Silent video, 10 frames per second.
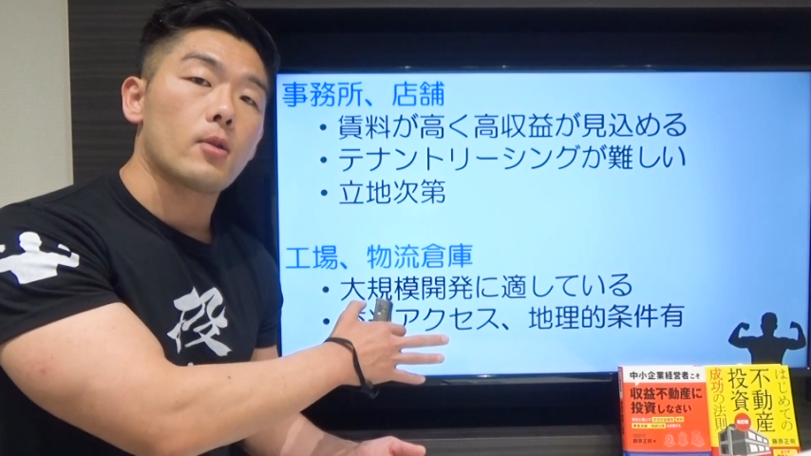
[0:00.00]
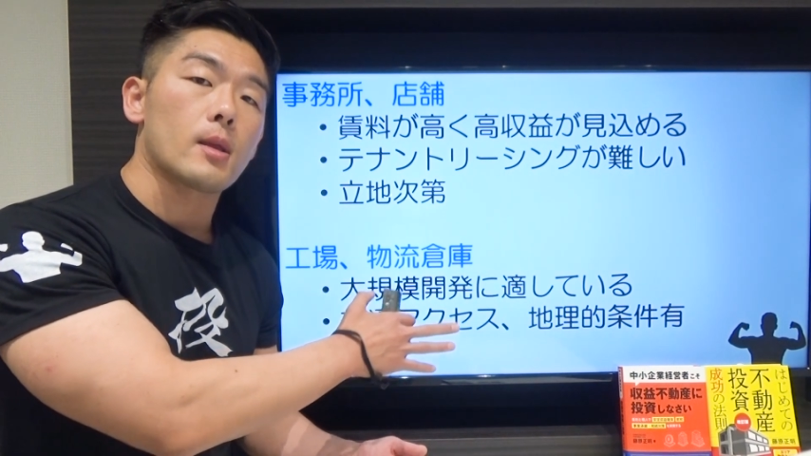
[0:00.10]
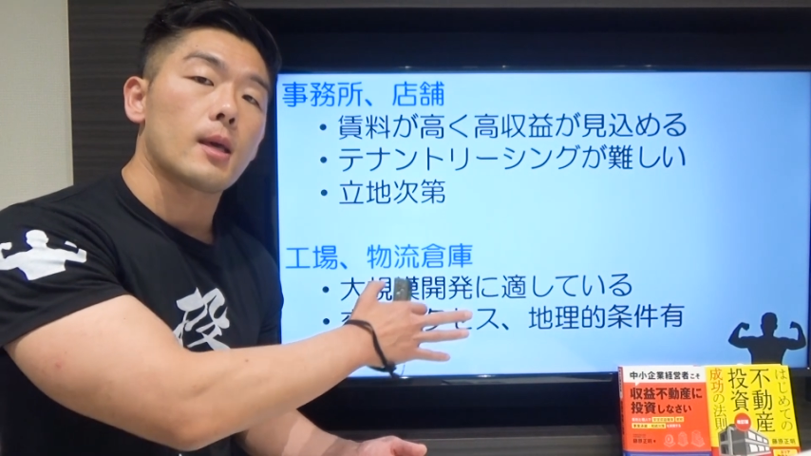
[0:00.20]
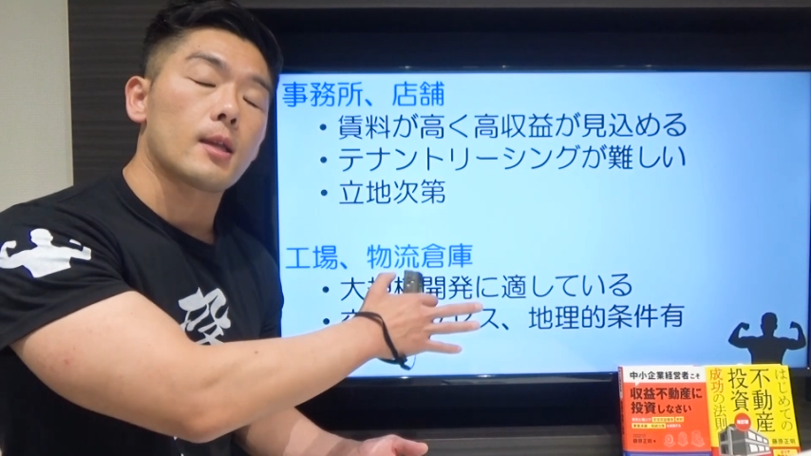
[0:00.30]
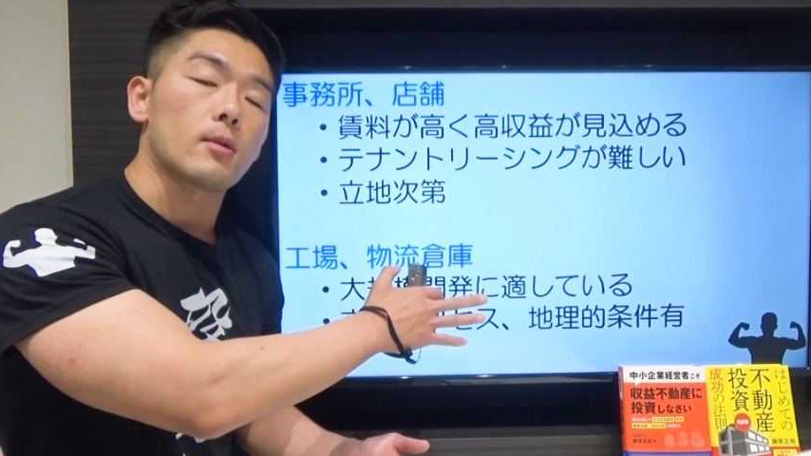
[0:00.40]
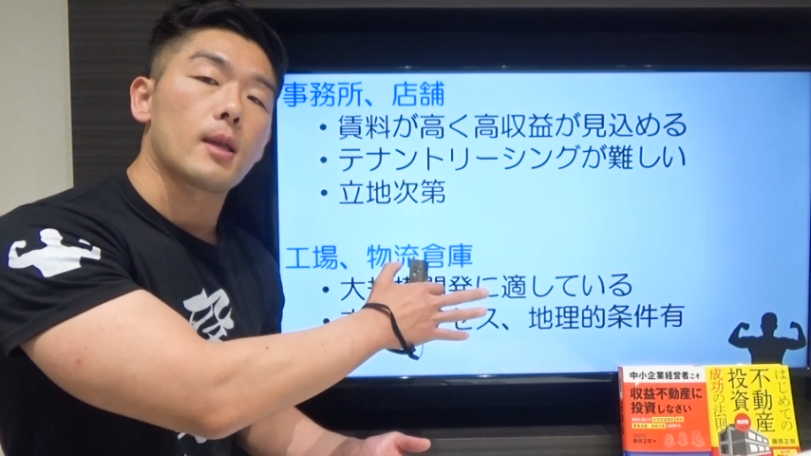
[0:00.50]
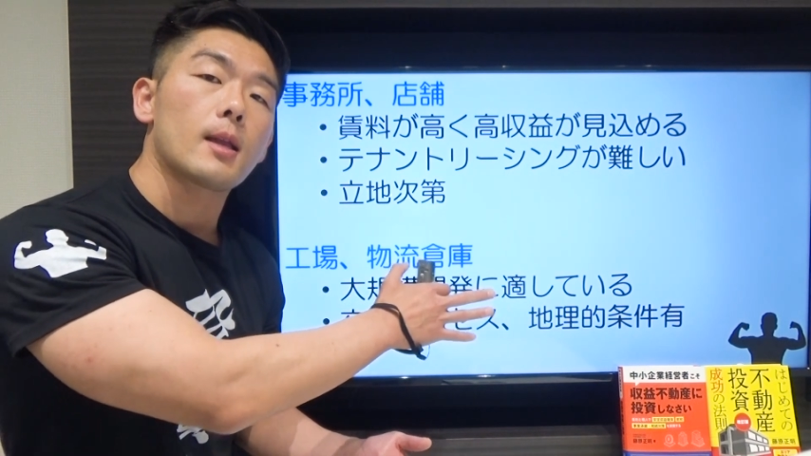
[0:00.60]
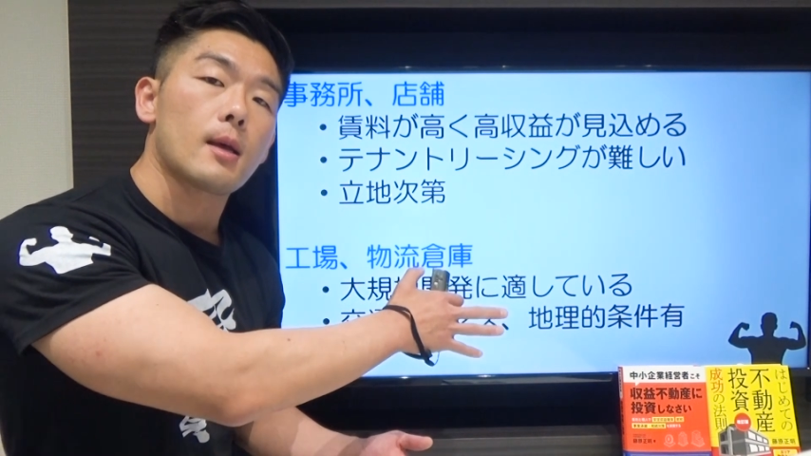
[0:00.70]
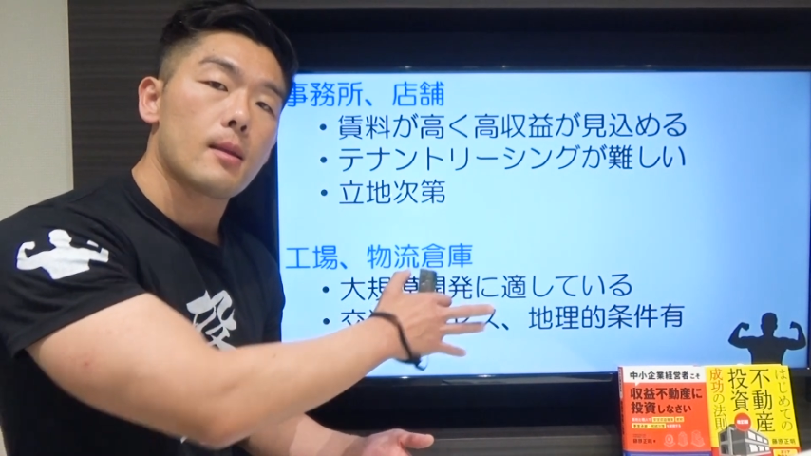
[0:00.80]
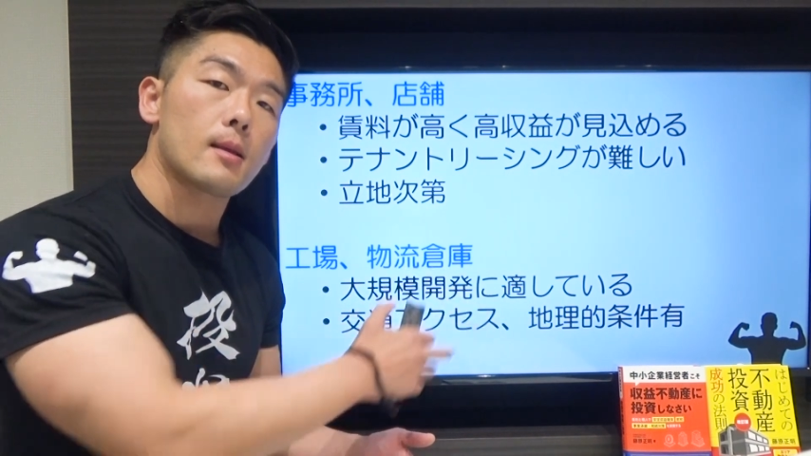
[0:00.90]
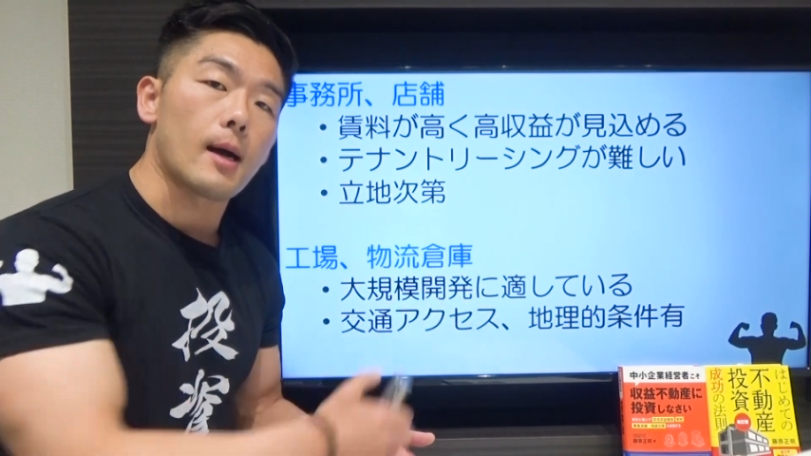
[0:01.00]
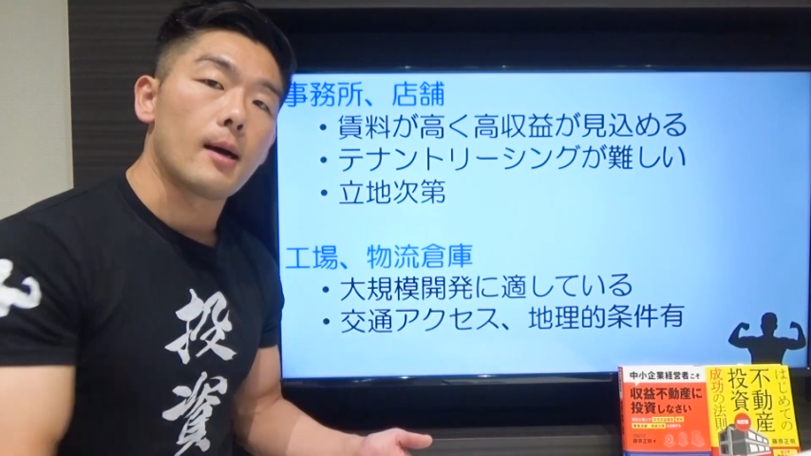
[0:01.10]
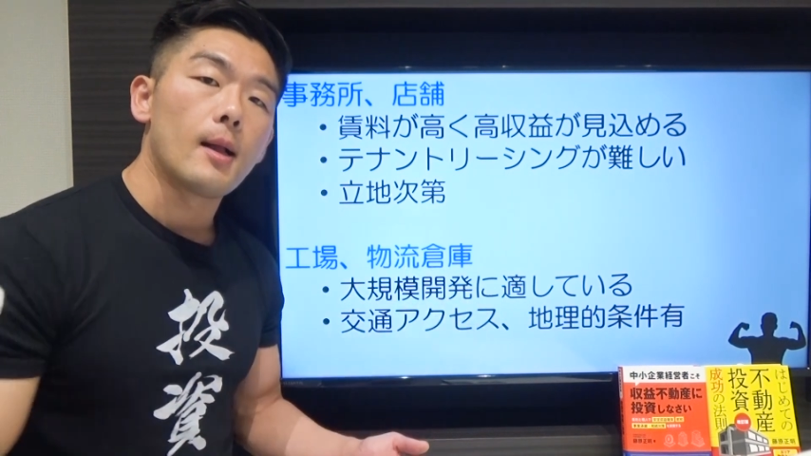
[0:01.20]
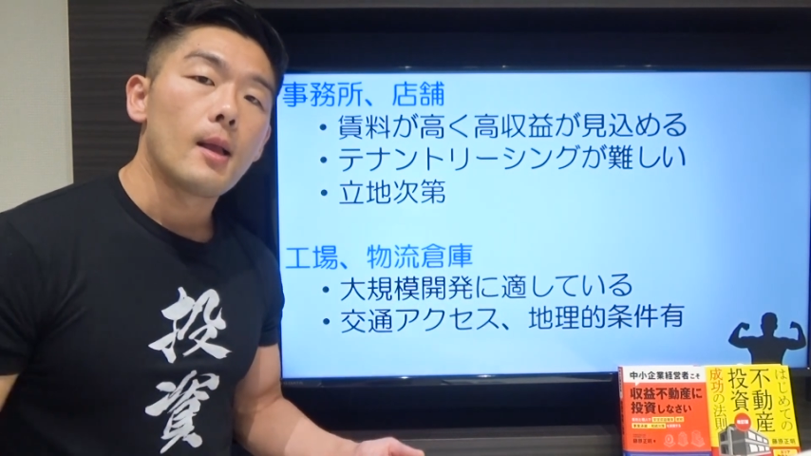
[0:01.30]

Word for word: あと最近だとデータセンター。